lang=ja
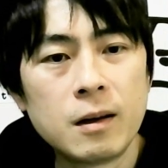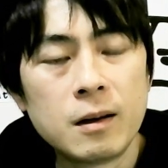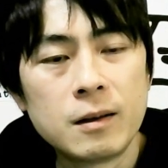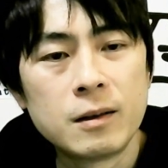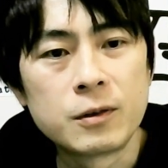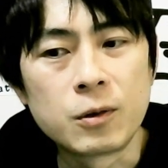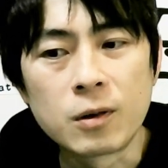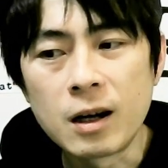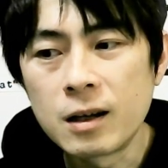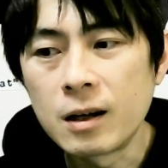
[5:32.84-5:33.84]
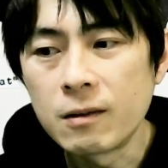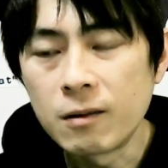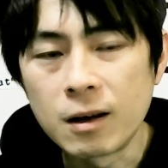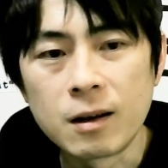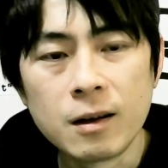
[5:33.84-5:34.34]
その海外
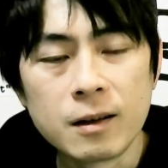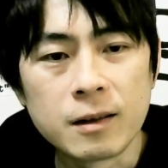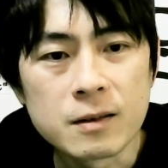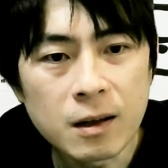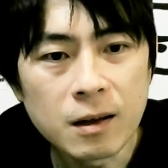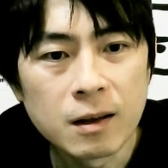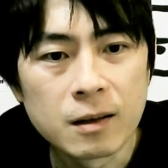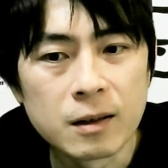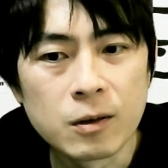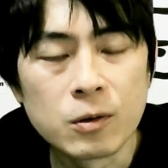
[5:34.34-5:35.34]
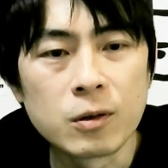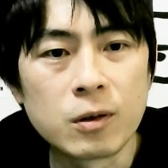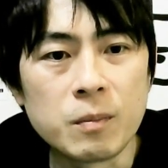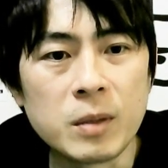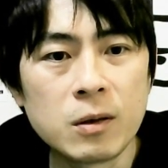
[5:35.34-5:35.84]
はなぜ日本より
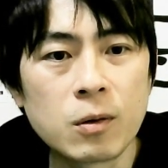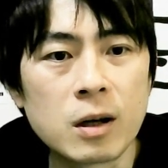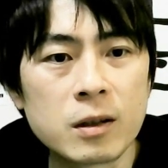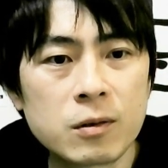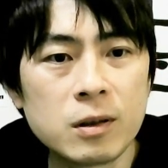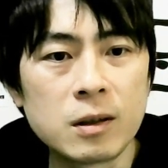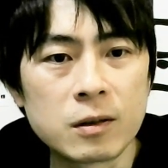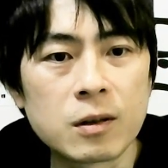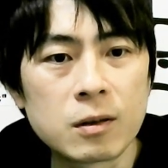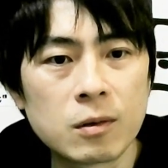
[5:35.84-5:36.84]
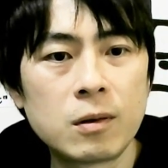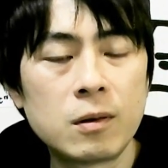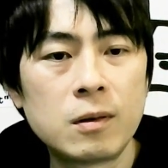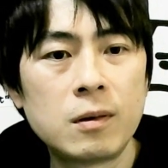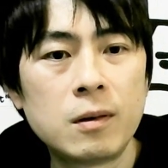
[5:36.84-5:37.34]
民度が低いんですかと。
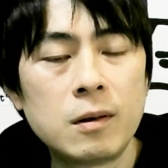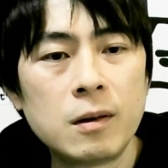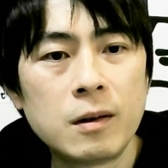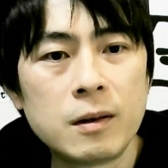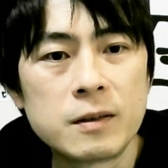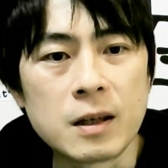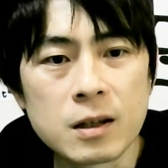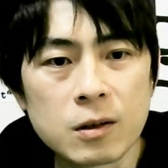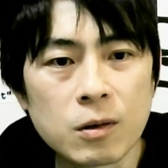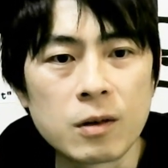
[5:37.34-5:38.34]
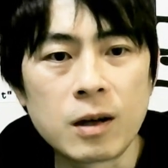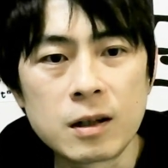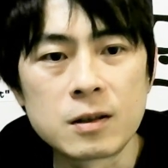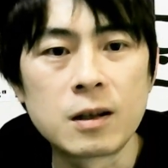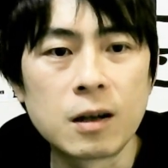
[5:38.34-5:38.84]
政治家とかの
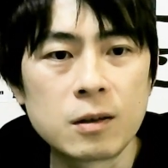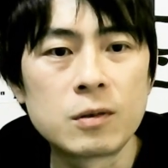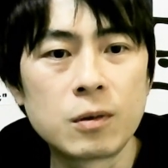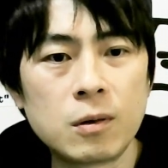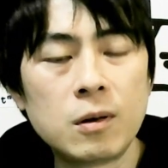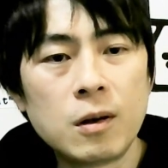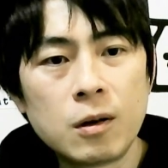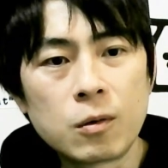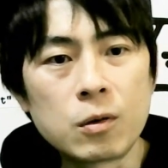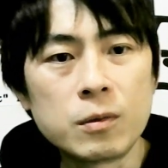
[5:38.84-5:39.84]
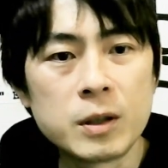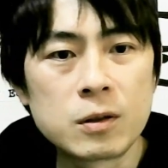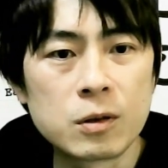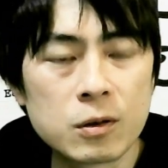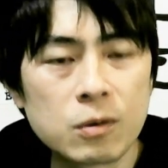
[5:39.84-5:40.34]
話じゃないんですよ。国民一
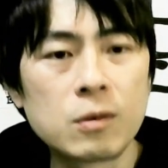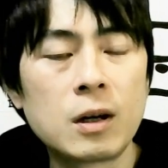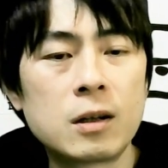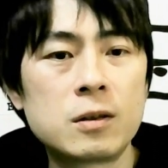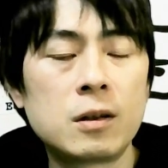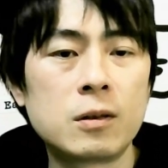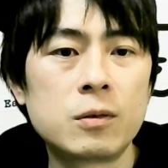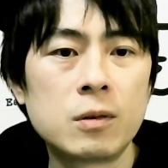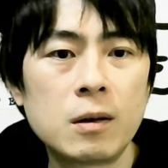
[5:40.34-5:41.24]
人一人の話なんですよね。